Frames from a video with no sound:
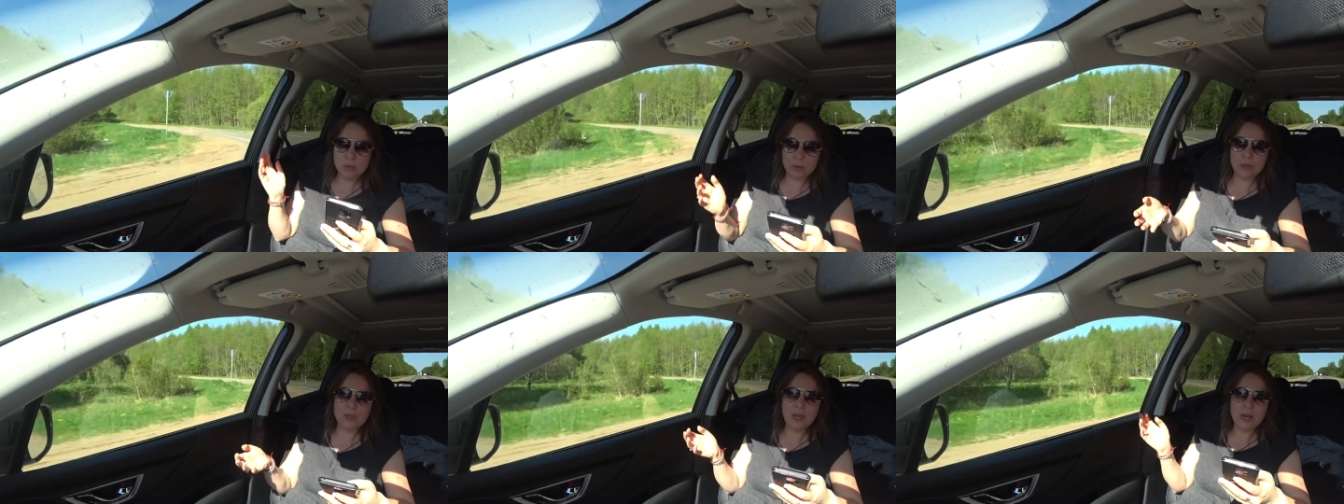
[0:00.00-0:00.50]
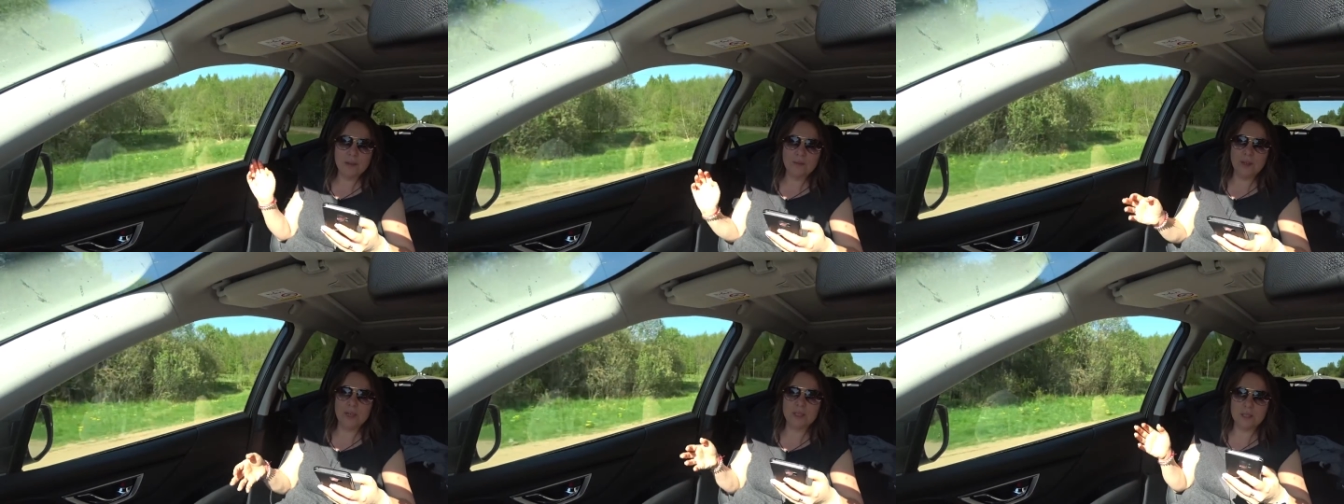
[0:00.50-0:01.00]
друзья,
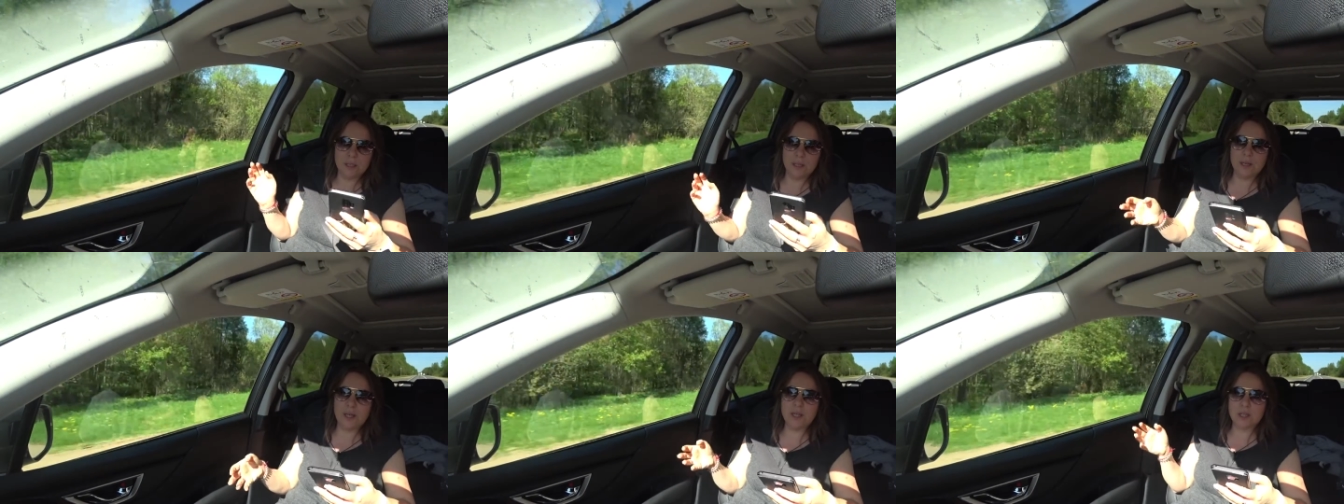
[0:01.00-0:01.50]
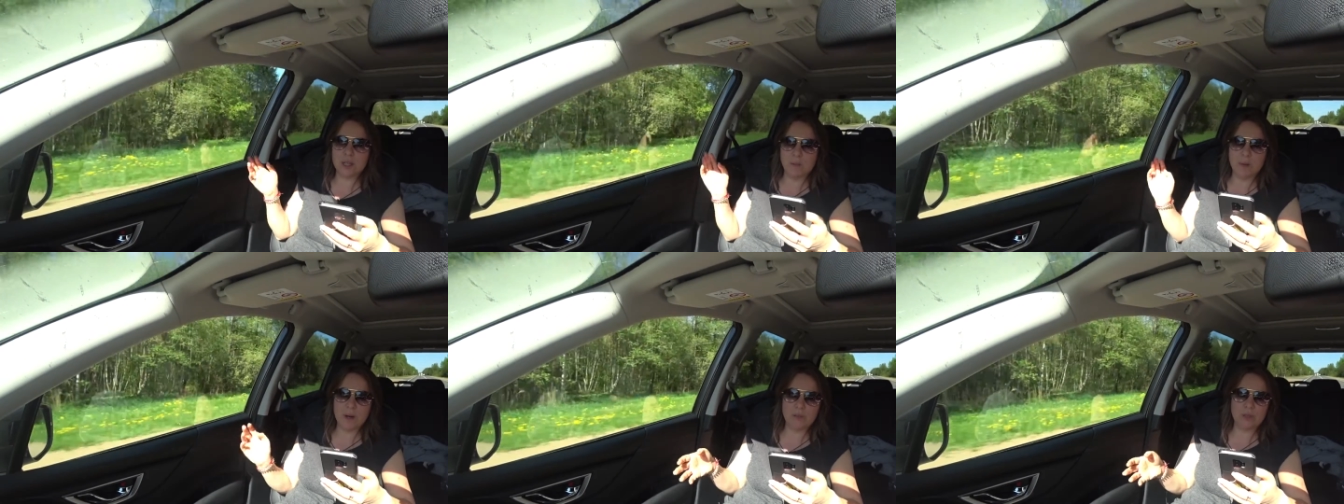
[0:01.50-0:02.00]
весело, речка,
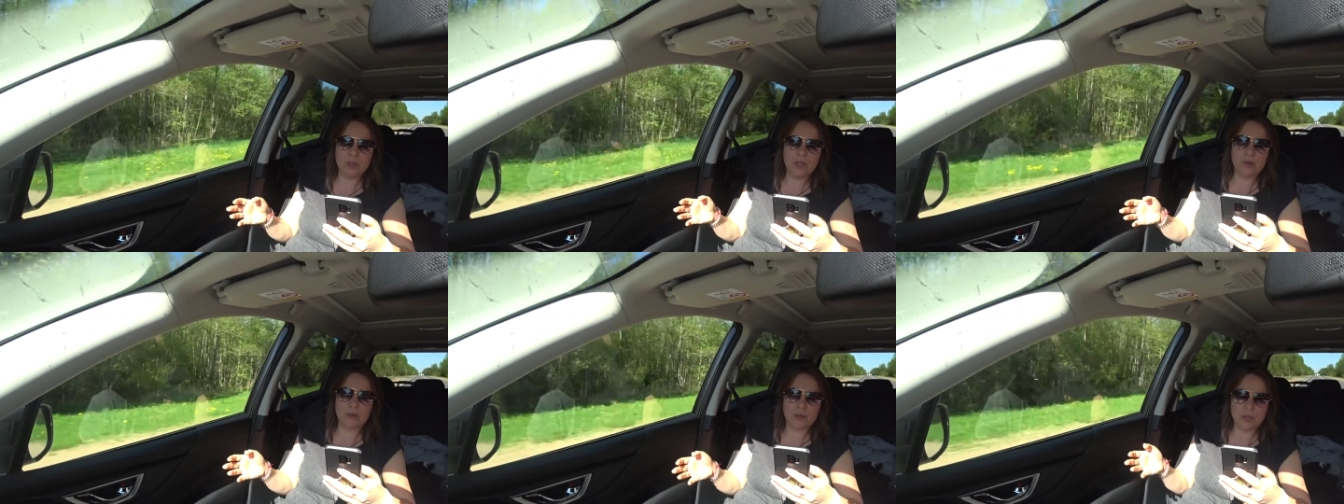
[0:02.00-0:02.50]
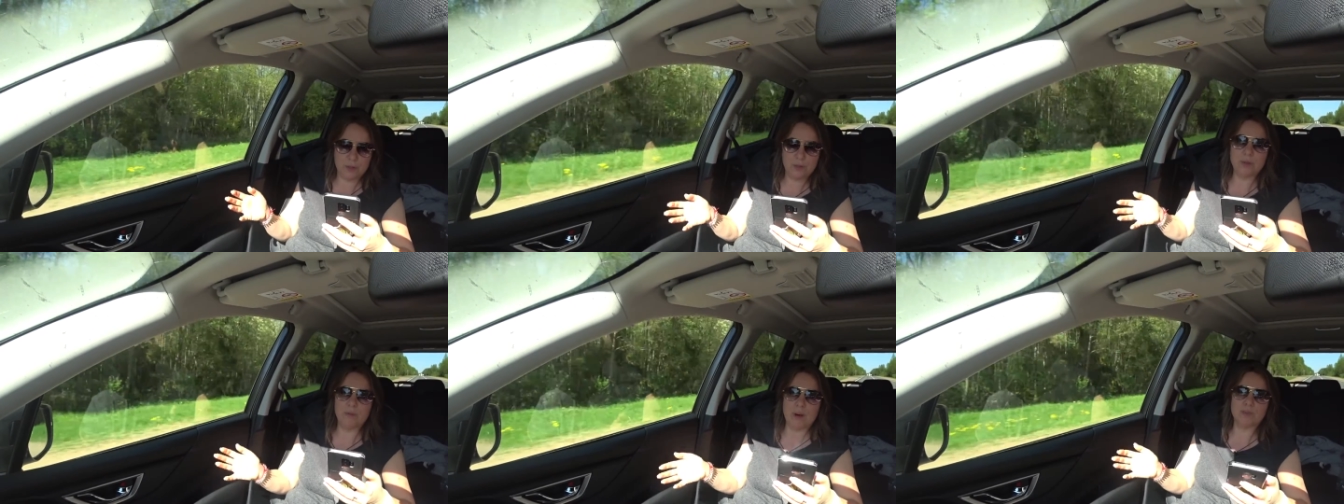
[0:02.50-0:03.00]
бабушка с дедушкой.
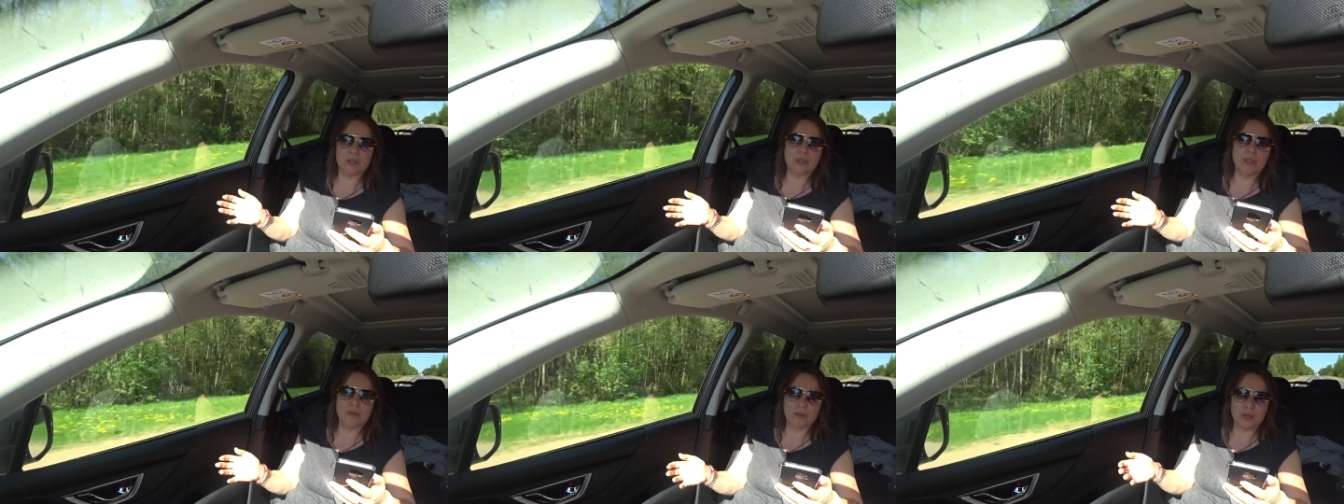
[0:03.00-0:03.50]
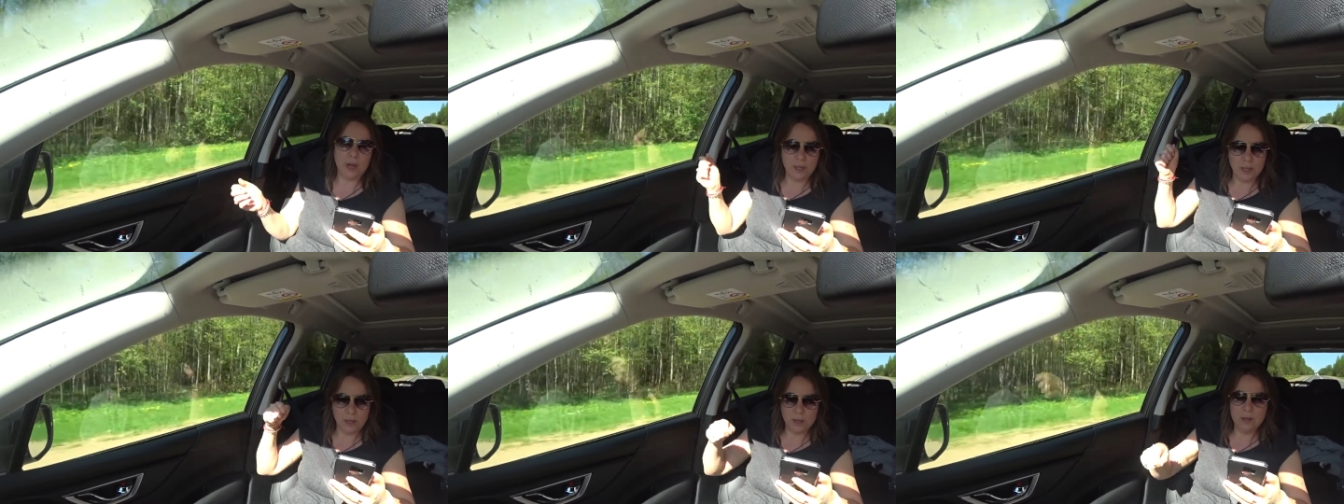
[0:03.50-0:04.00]
Действительно, бабушка с дедушкой,
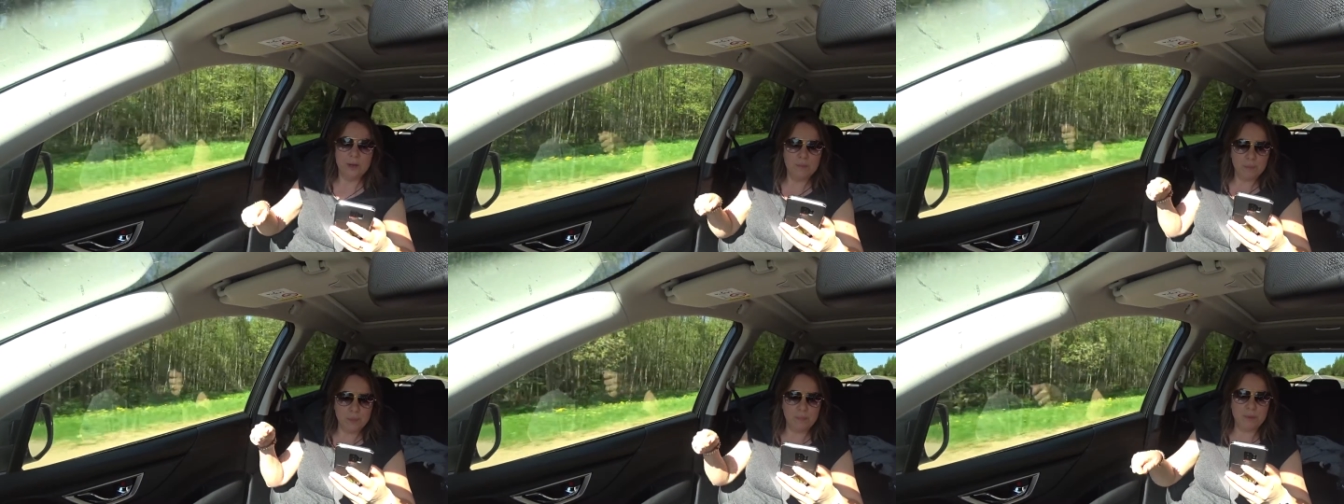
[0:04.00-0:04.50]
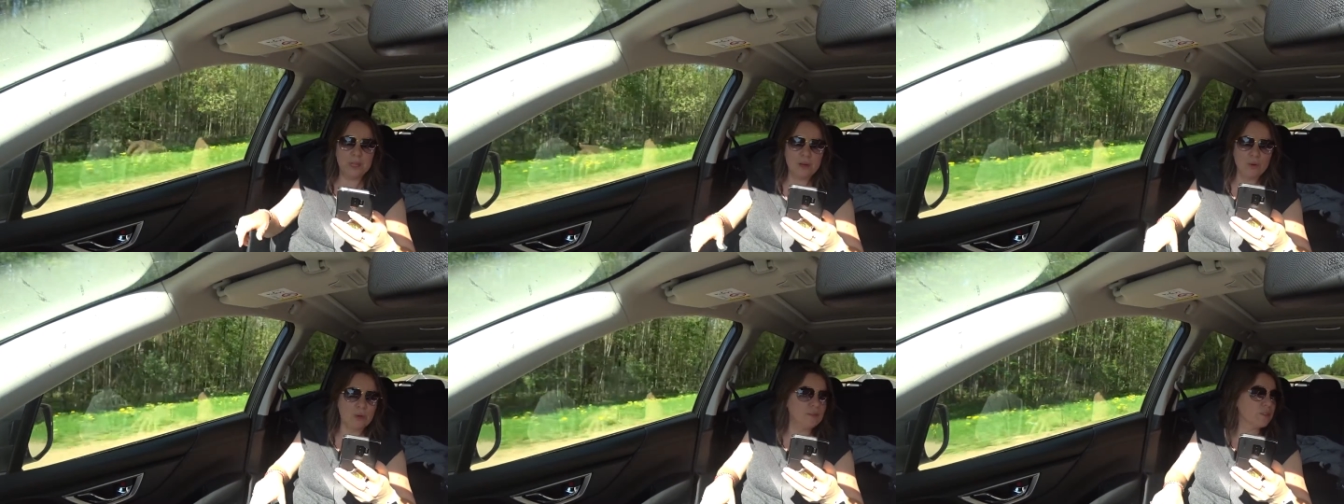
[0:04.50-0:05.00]
они а
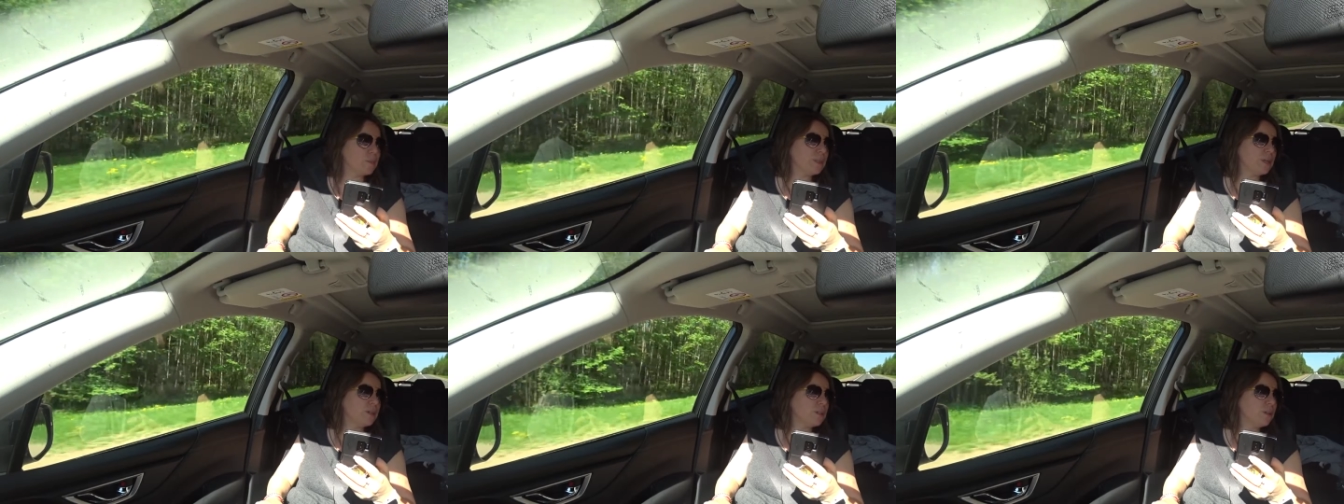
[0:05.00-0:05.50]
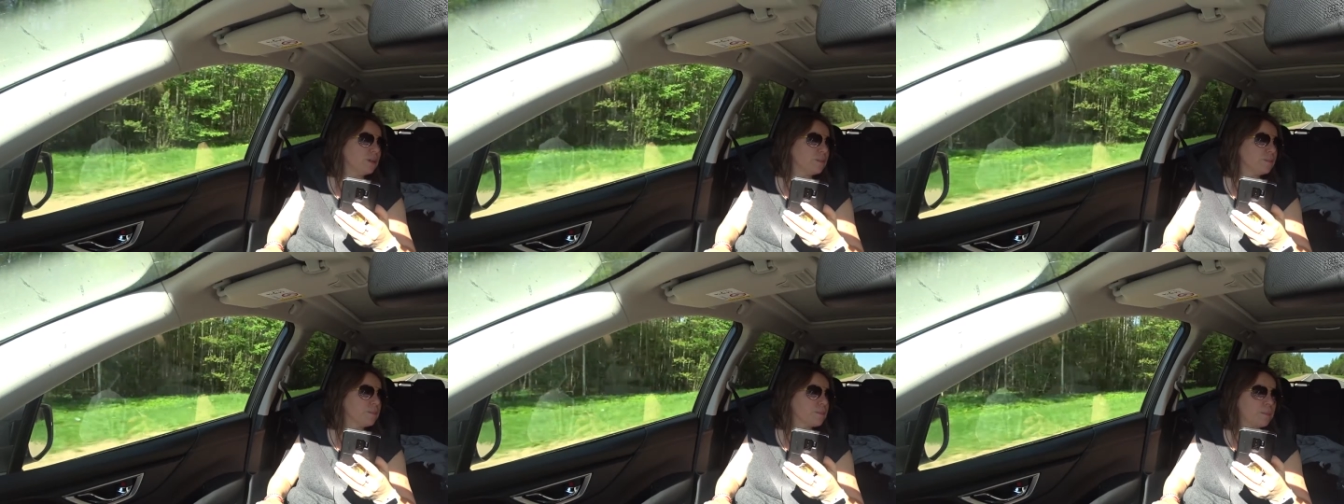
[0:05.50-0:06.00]
педагоги, воспитатели.
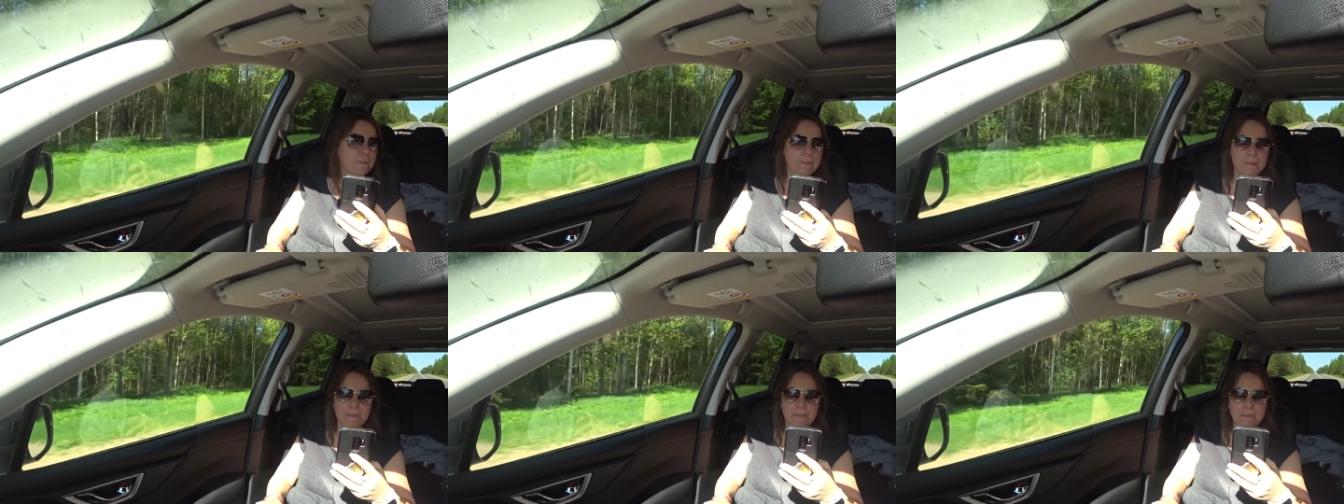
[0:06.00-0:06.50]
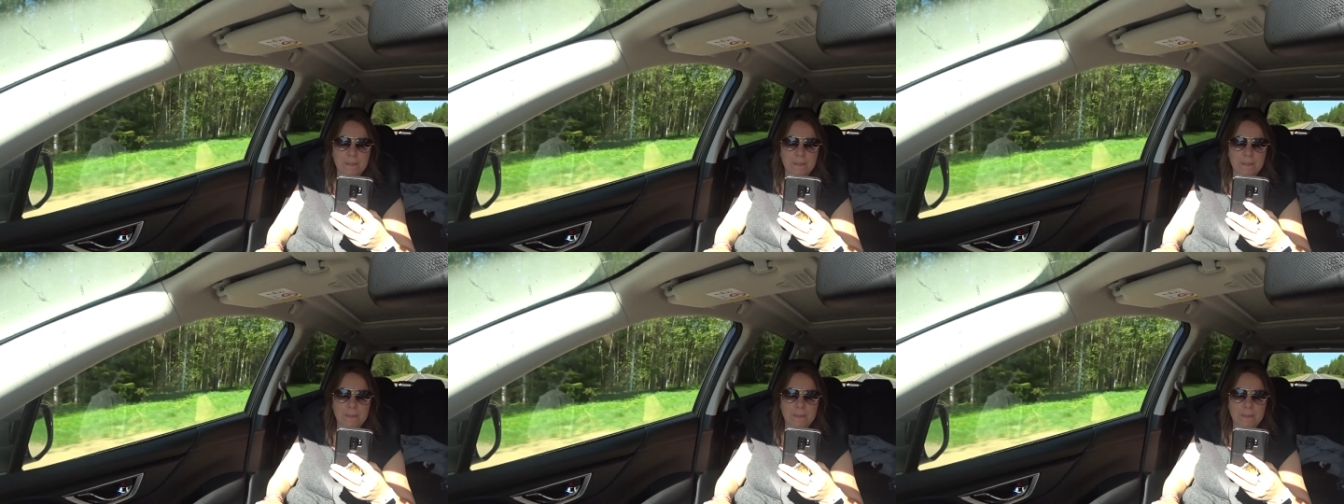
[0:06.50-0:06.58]
Представляешь, там